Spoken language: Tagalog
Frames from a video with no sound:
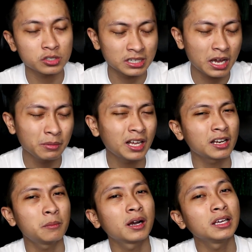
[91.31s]
sa dami na
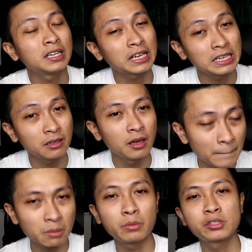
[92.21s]
rin ng mga naging
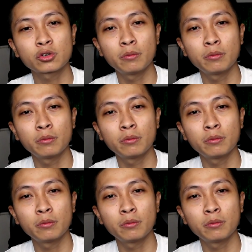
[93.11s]
members